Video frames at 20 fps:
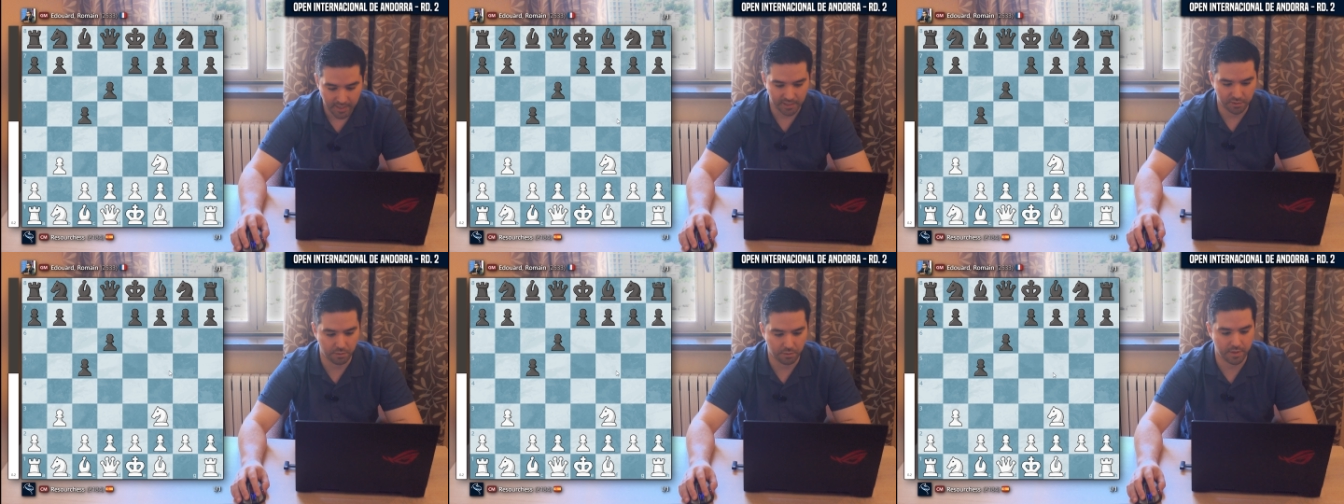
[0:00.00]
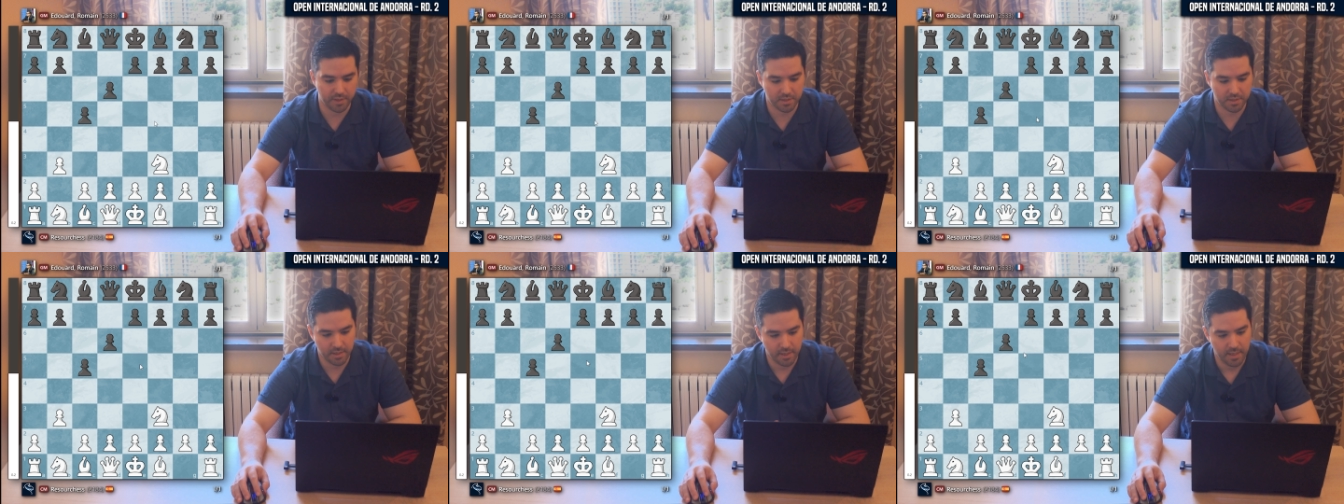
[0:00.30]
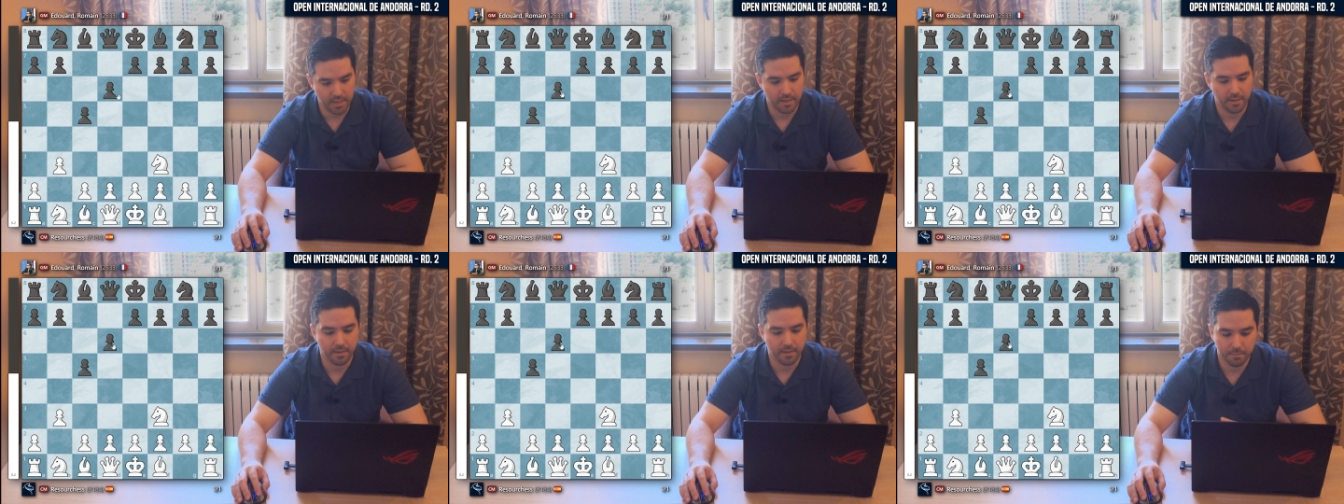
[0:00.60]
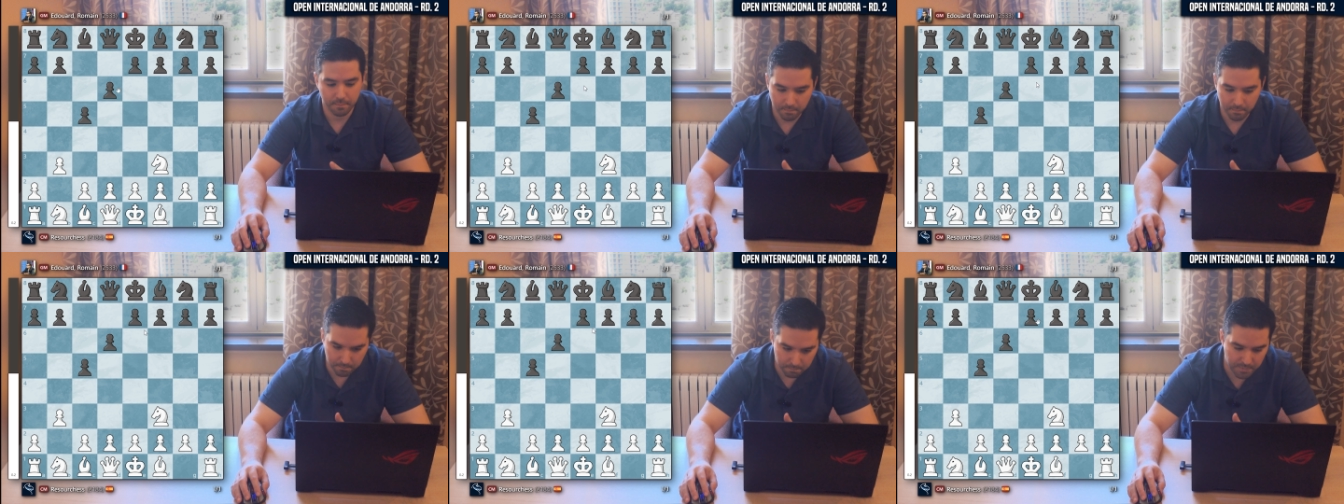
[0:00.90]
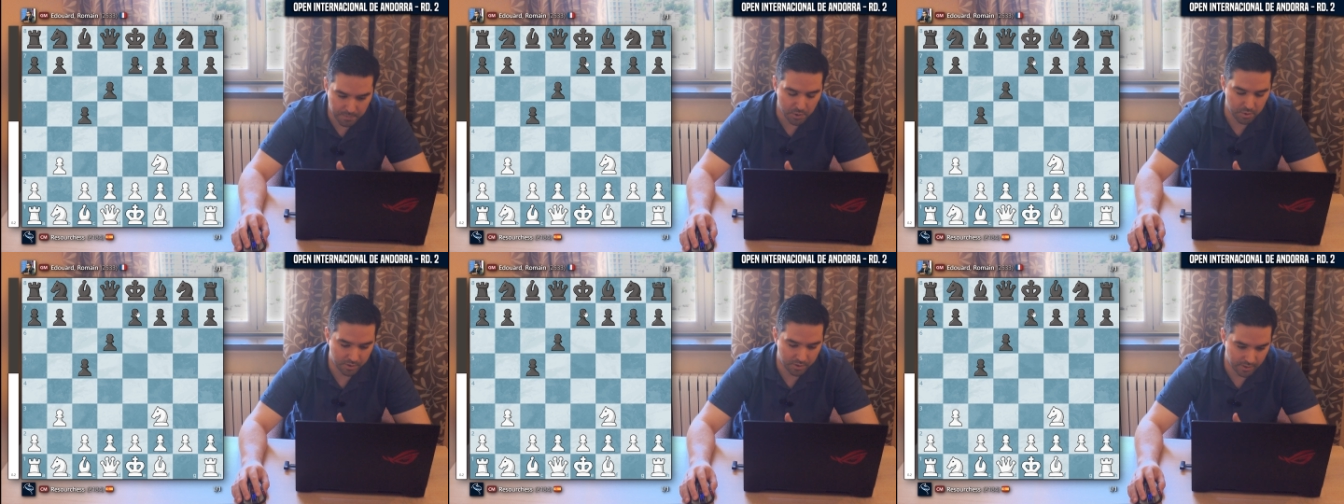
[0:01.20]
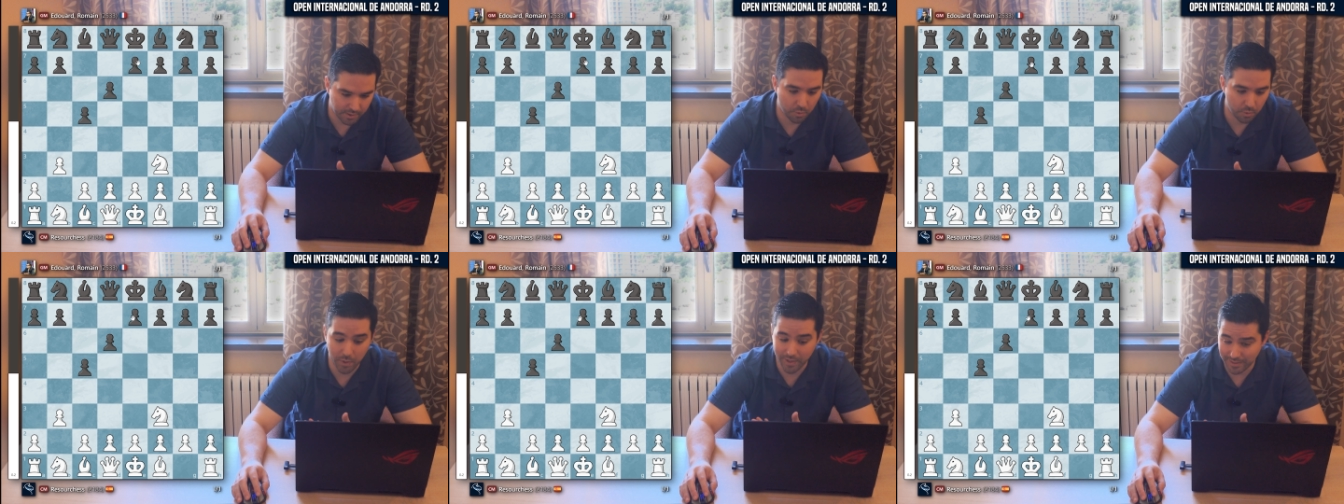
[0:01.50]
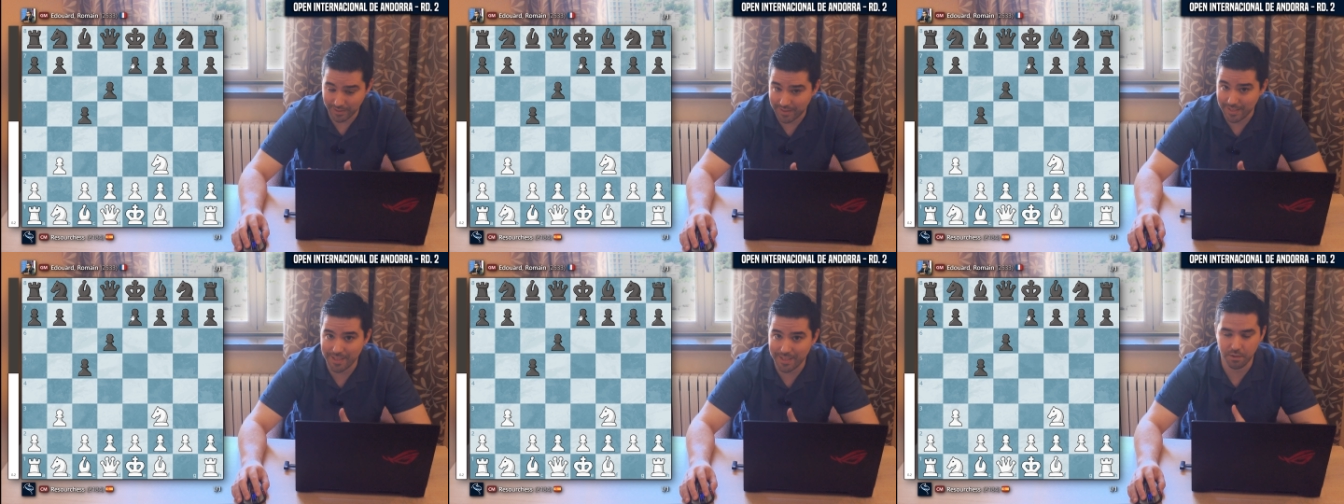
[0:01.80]
Entonces veo o
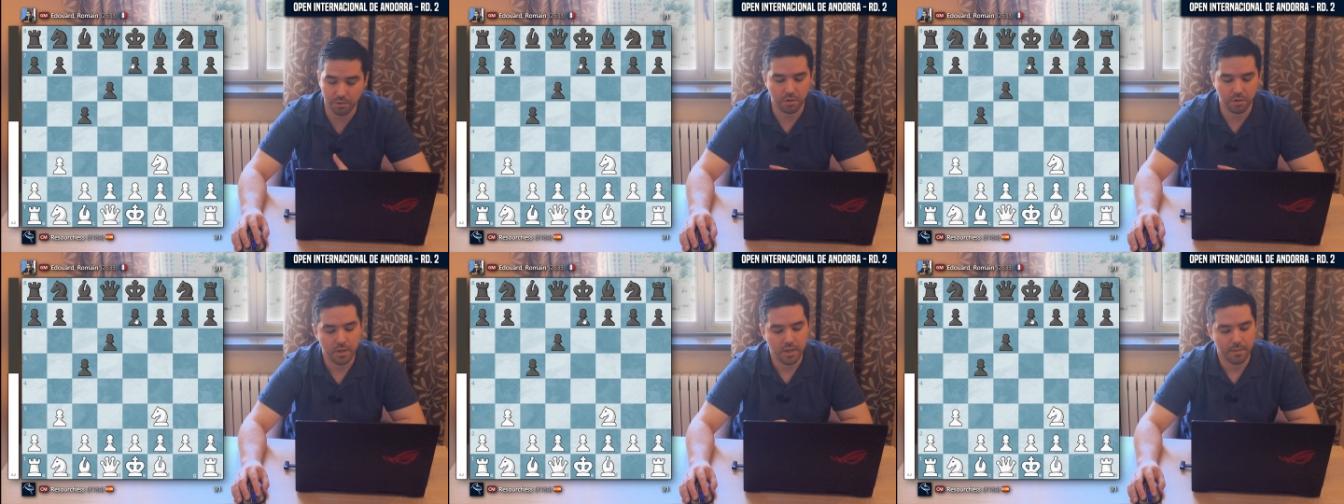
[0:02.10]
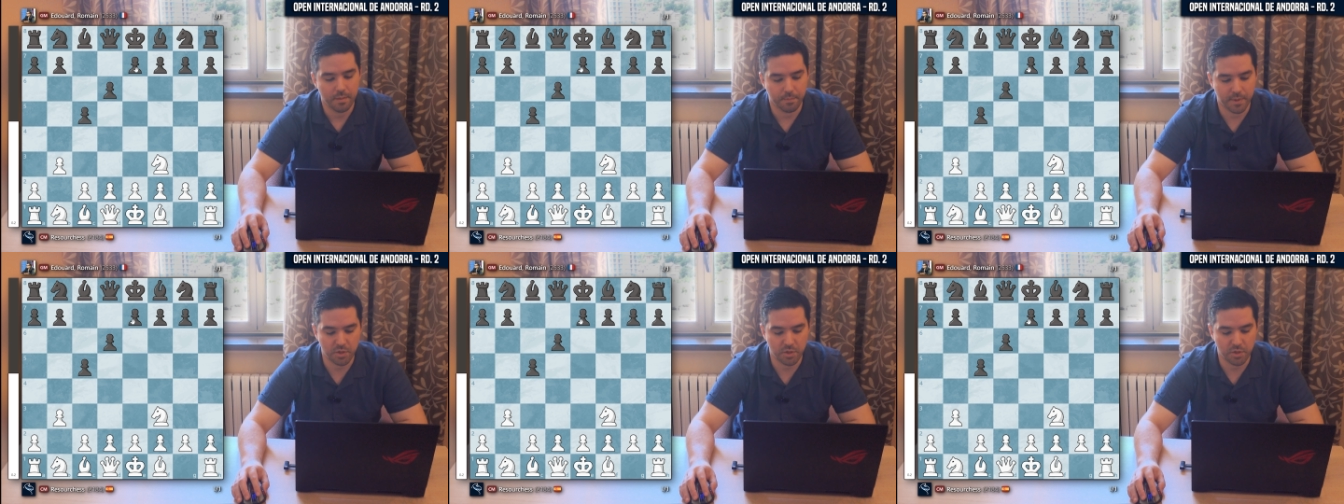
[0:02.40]
entiendo,